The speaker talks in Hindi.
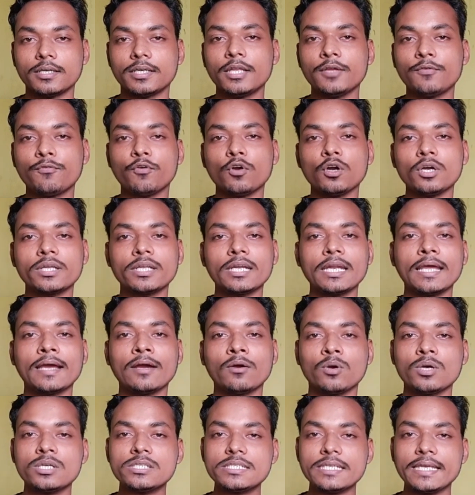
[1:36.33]
डिफॉल्ट
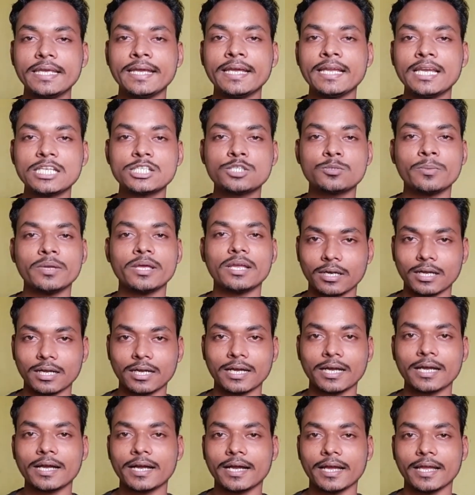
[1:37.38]
लैंग्वेज इंग्लिश में
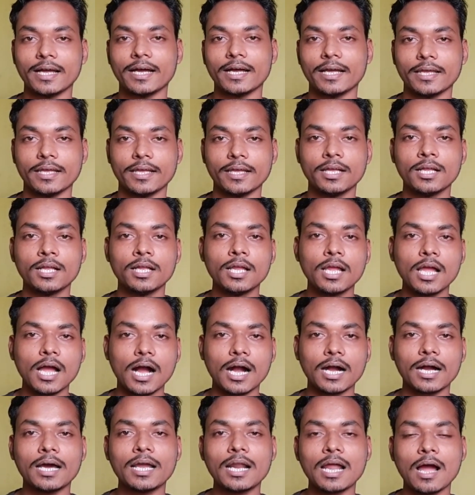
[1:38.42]
रखा गया है
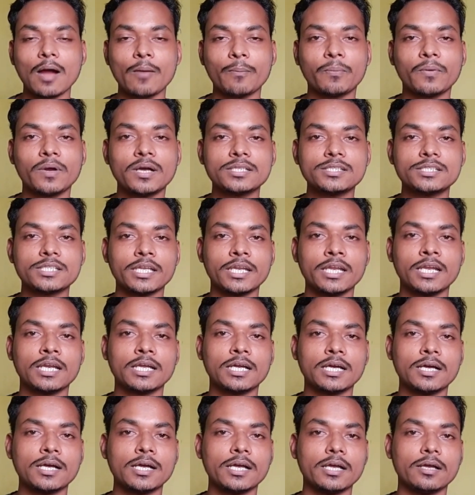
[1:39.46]
अगर आपका चैनल
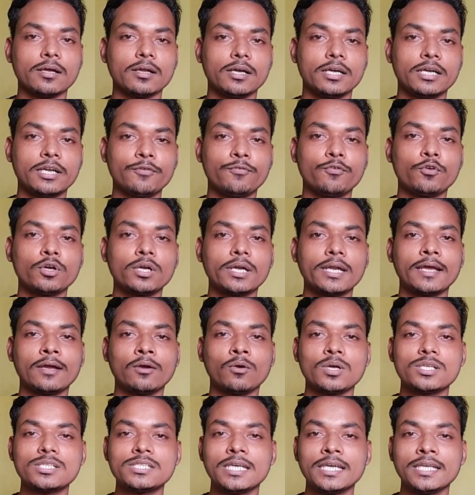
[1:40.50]
का डिफॉल्ट
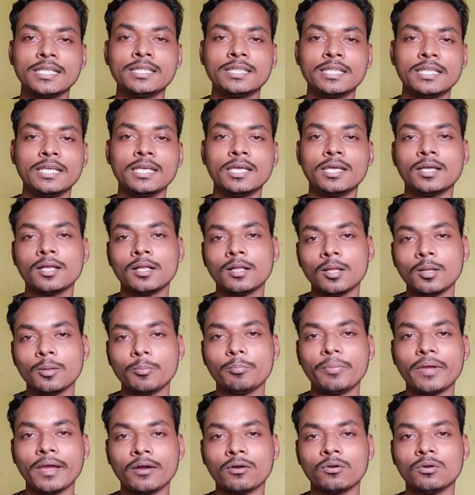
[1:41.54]
लैंग्वेज हिंदी
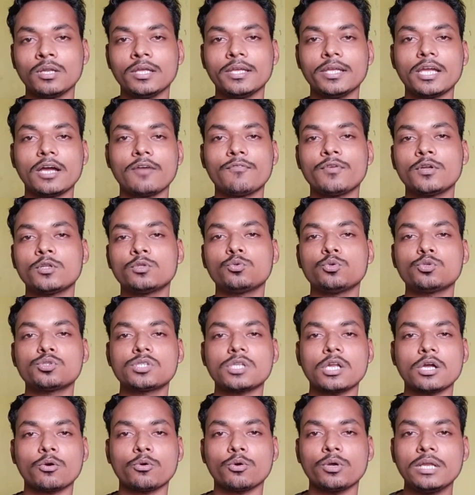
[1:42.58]
बेंगुली या फिर
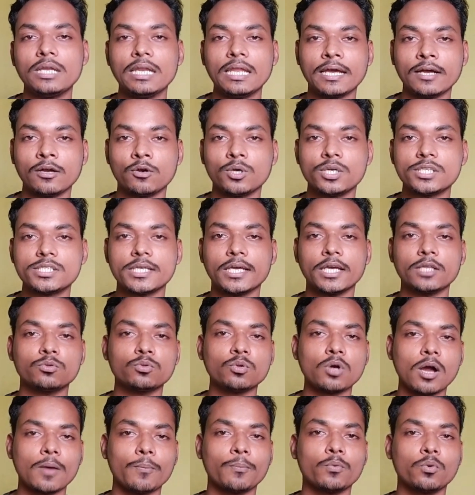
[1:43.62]
दूसरा कोई लैंग्वेज है
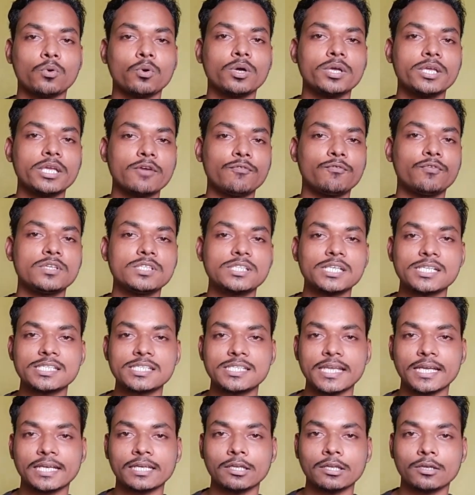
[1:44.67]
तो आपको ये फीचर्स
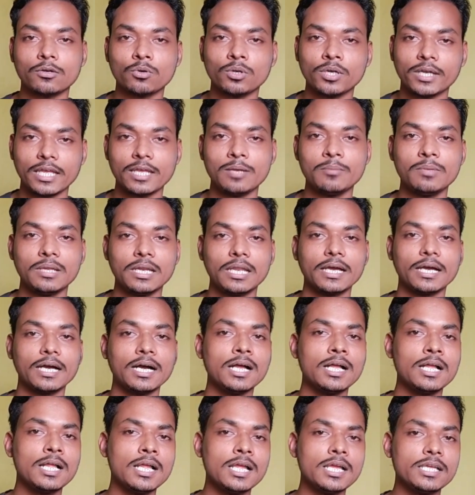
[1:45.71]
देखने को नहीं
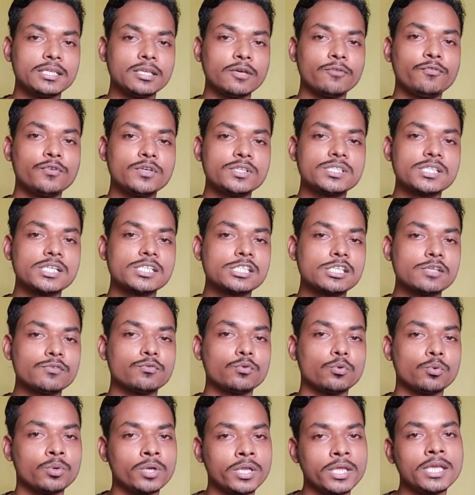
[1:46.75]
मिलेगा ये फीचर सिर्फ
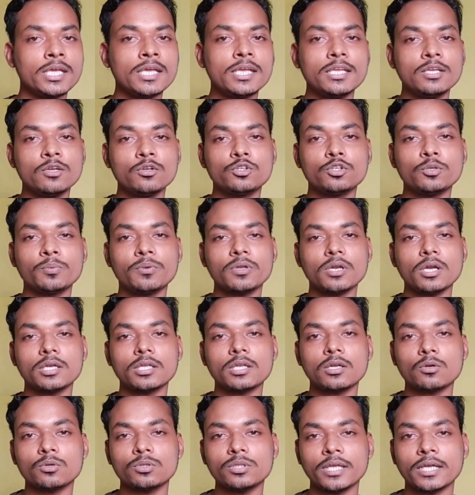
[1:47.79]
उन्हीं यूट्यूब
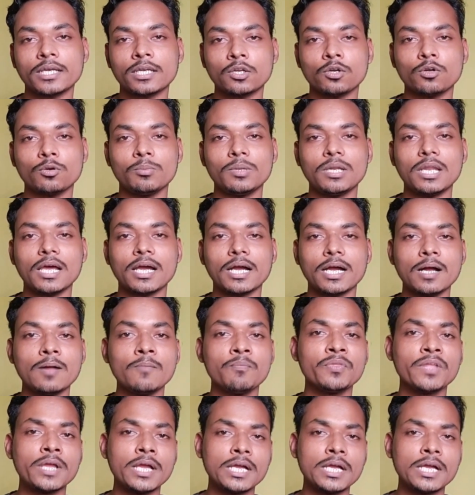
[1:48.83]
क्रिएटर को देखने को मिलेगा